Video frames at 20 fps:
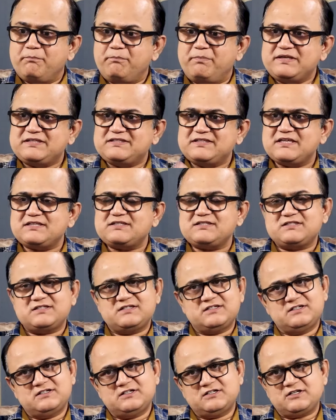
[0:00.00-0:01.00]
బిజినెస్
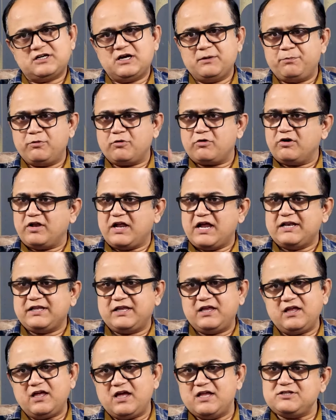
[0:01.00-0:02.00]

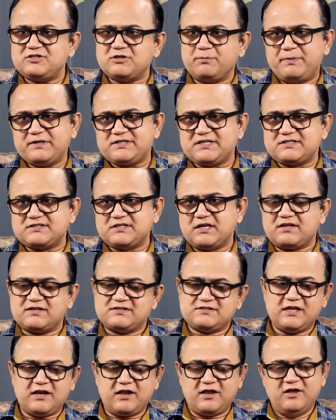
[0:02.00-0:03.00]
నడుపుకోవడానికి అని చెప్పేసి ఇస్తారు
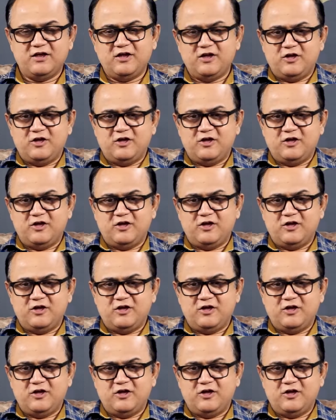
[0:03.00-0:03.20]
సరే